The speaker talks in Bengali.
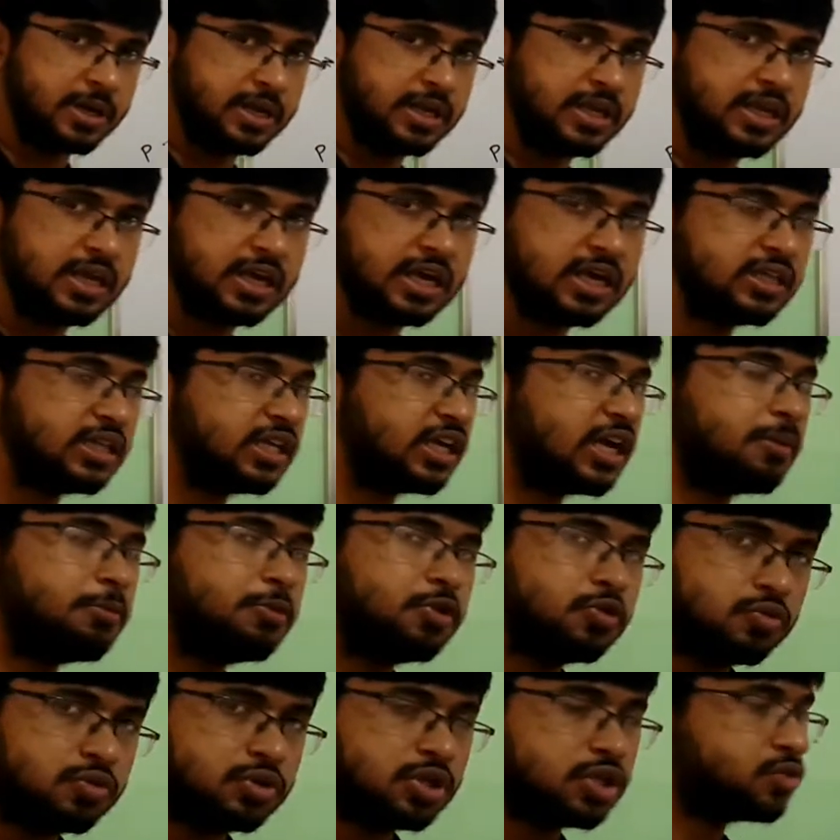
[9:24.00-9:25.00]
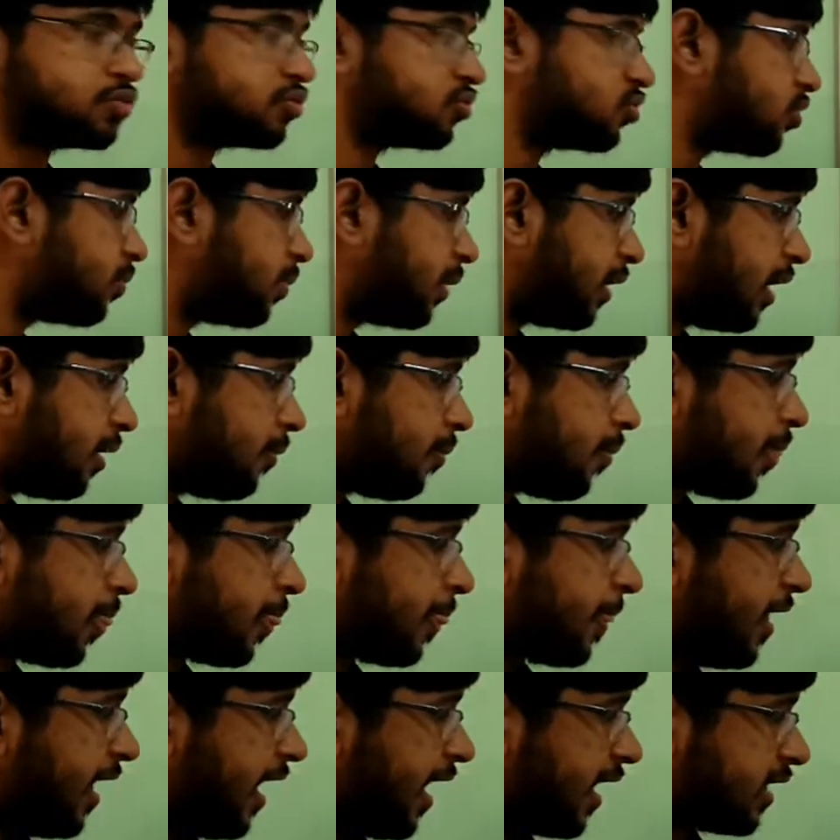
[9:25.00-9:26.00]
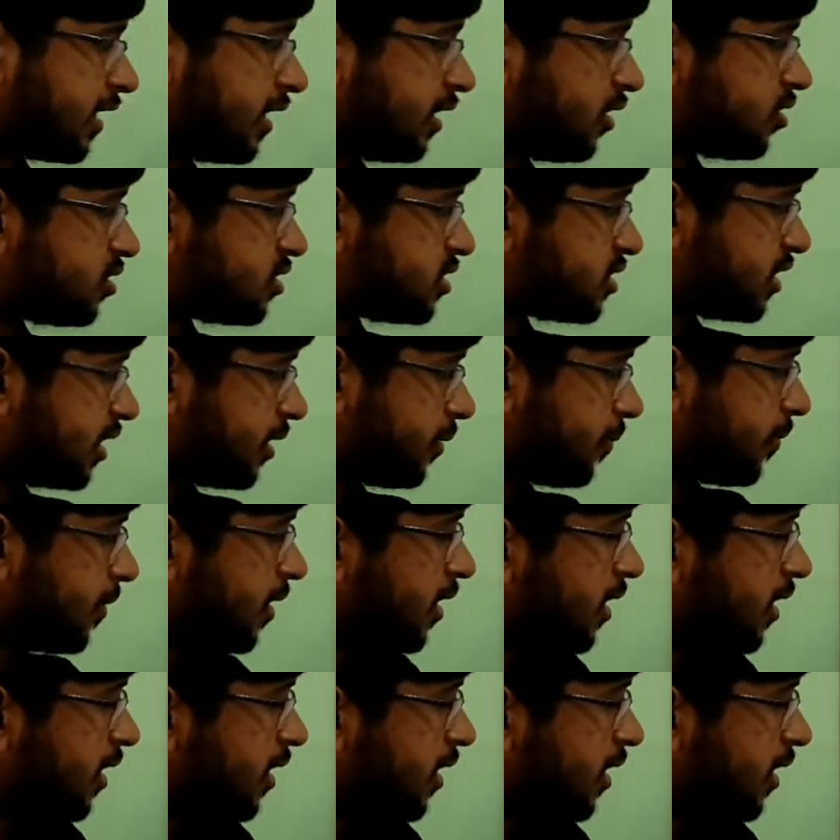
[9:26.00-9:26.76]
পারি এখান থেকে আমি দুইটা সূত্র পেলাম একটা হচ্ছে